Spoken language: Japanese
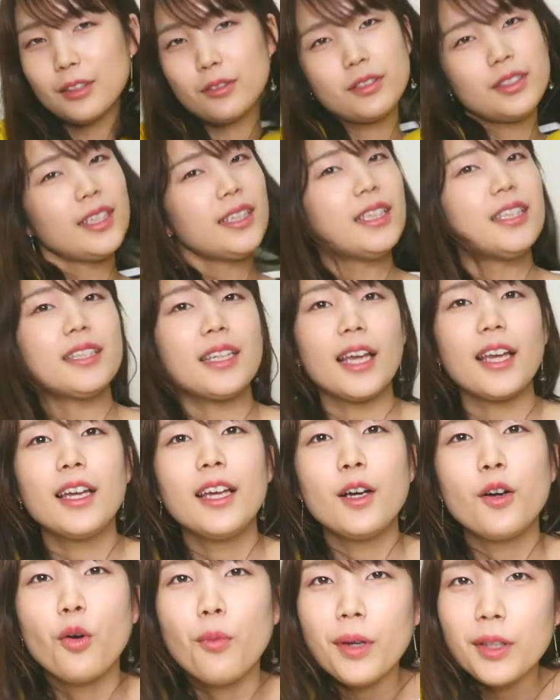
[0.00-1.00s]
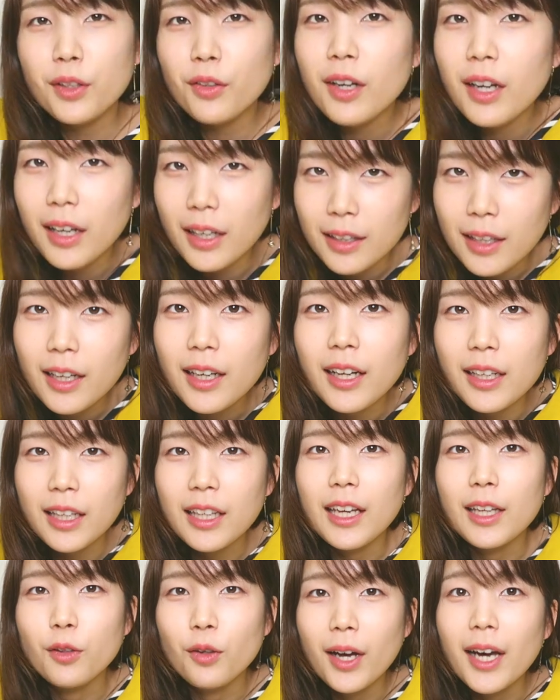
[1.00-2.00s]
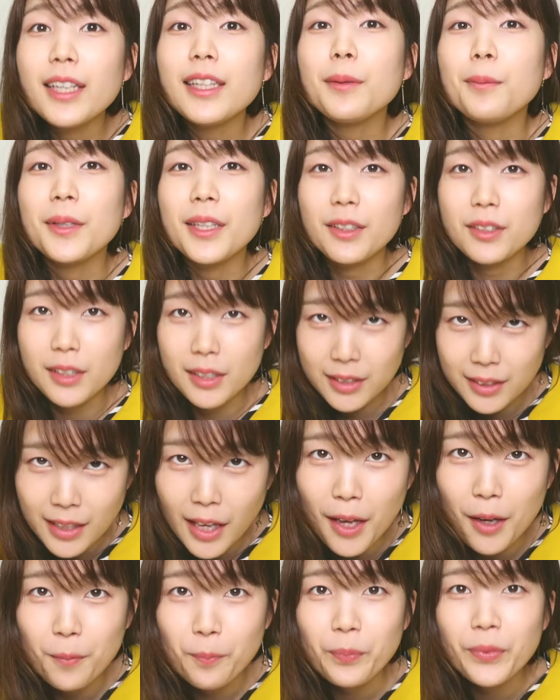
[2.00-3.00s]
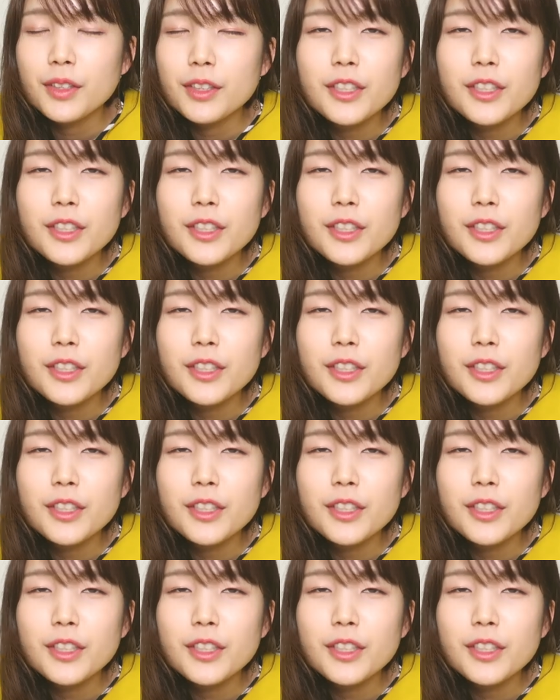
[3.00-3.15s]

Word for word: えっと、ぜひねコメント欄かなんかにあの書いてみてください